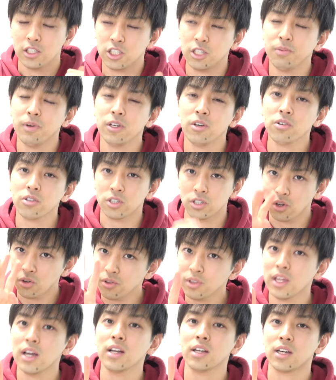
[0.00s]
自分はよく
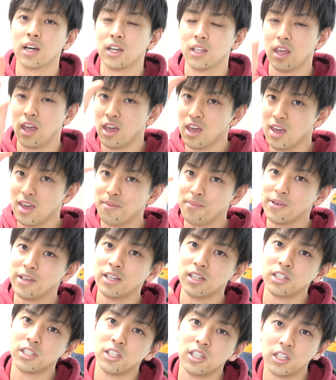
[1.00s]
4段階で
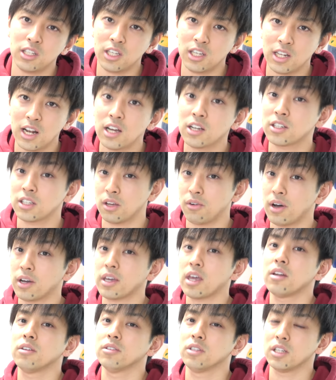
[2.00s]
ABCD ランクで分
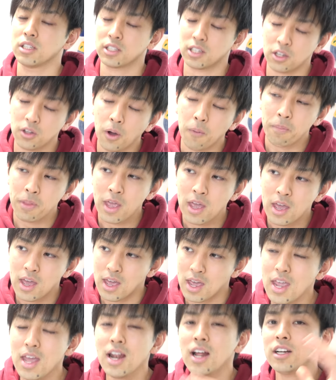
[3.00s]
けるんですけど、
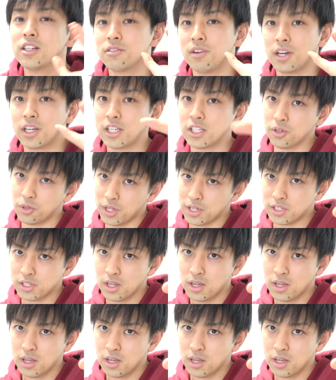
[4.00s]
A ランクは基礎です。